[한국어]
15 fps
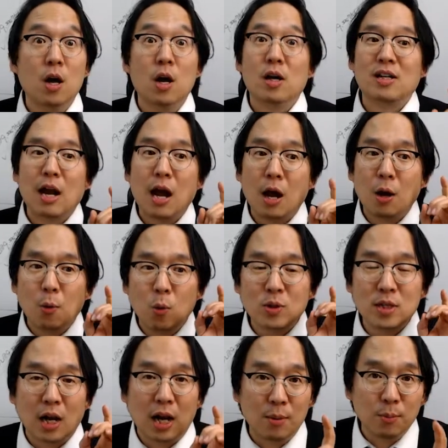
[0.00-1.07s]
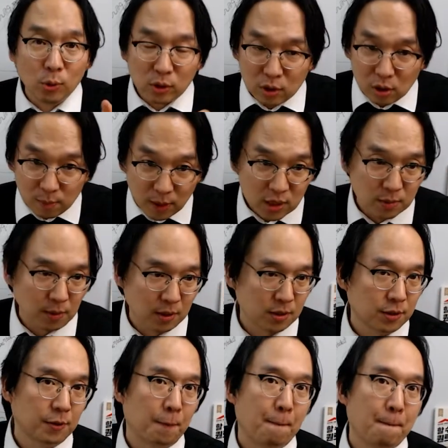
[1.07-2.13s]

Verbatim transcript: 라고 잘못들 말씀하세요.